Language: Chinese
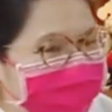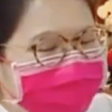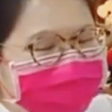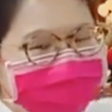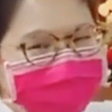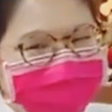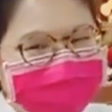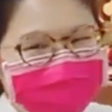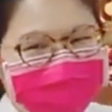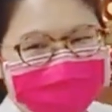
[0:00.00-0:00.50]
是
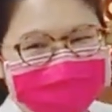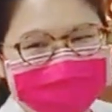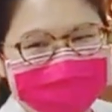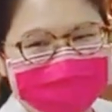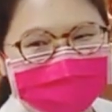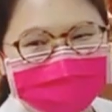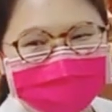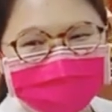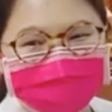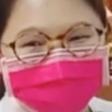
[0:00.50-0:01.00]
他的事，
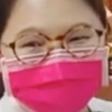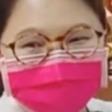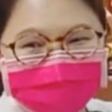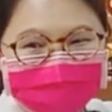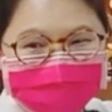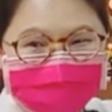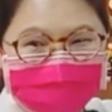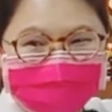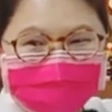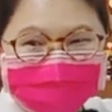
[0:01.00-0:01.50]

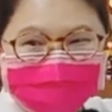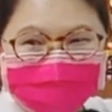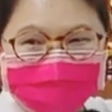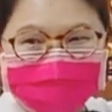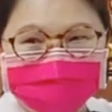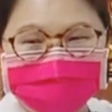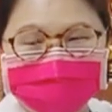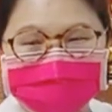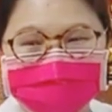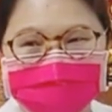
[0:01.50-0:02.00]

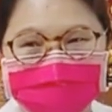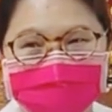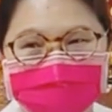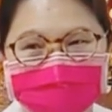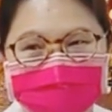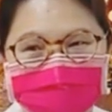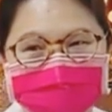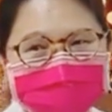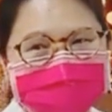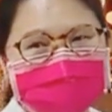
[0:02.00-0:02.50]
气什么？
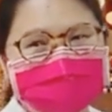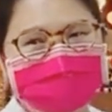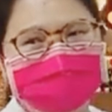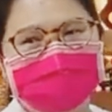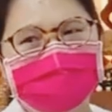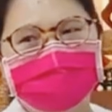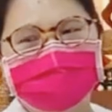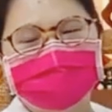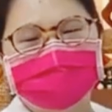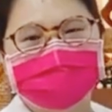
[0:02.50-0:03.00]

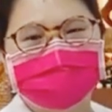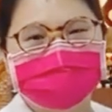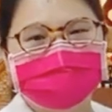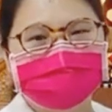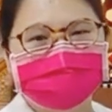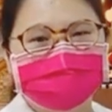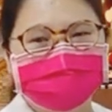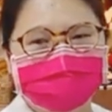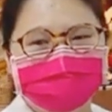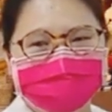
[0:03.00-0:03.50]
他对我们
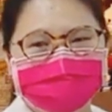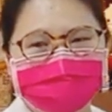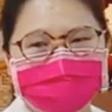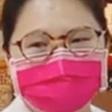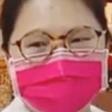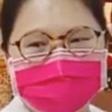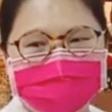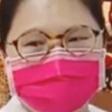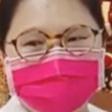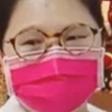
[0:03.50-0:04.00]
批
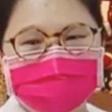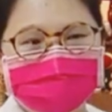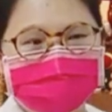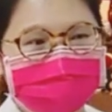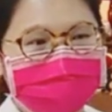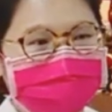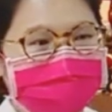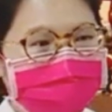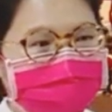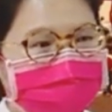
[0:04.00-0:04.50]
评、指
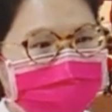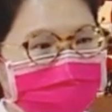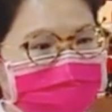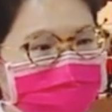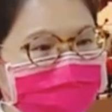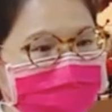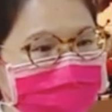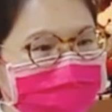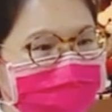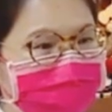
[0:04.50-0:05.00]
教、
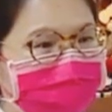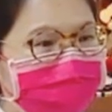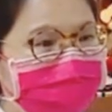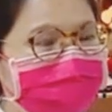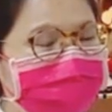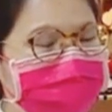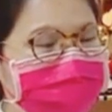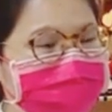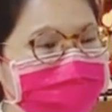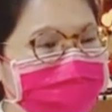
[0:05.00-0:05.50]
回谤，
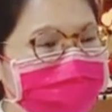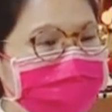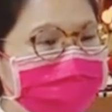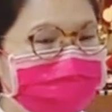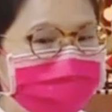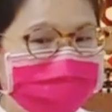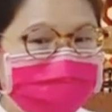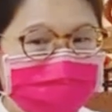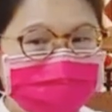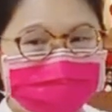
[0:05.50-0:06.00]
跟我
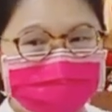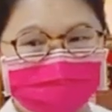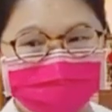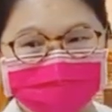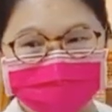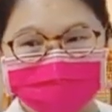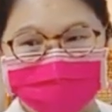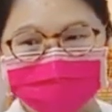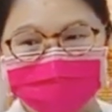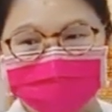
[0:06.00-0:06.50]
们讲那这
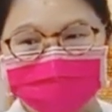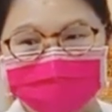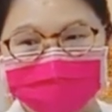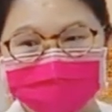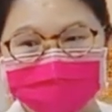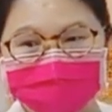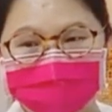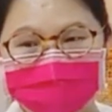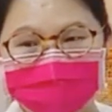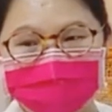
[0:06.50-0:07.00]
歹听
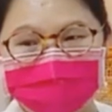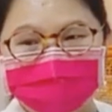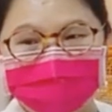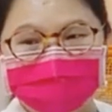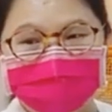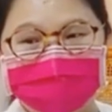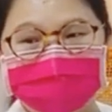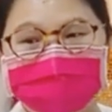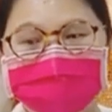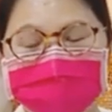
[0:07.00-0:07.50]
的
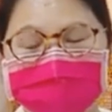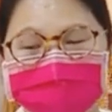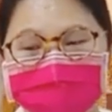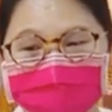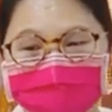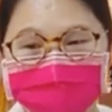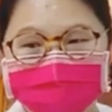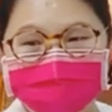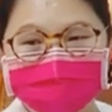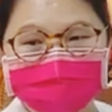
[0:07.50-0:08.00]
那
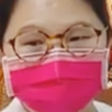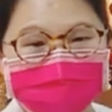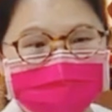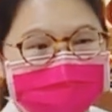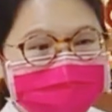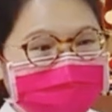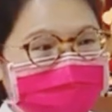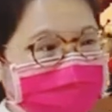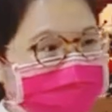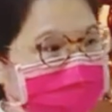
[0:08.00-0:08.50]
的代志，
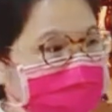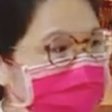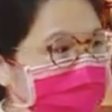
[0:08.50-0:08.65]
我都唔